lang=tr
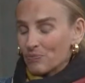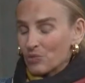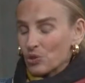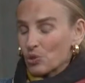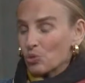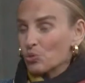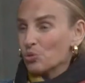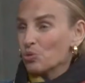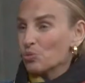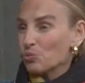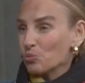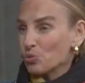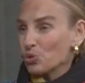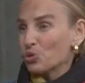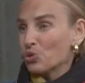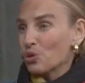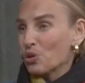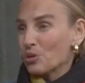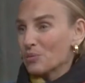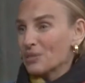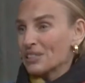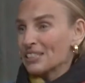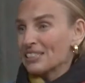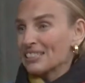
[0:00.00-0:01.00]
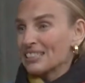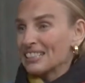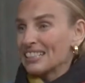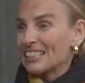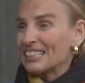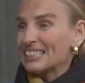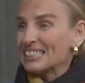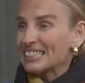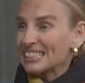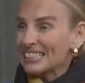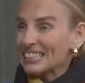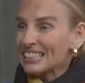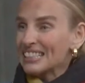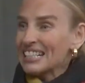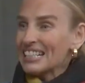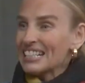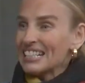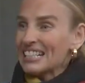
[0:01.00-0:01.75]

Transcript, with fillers: sunmuş olması gerekir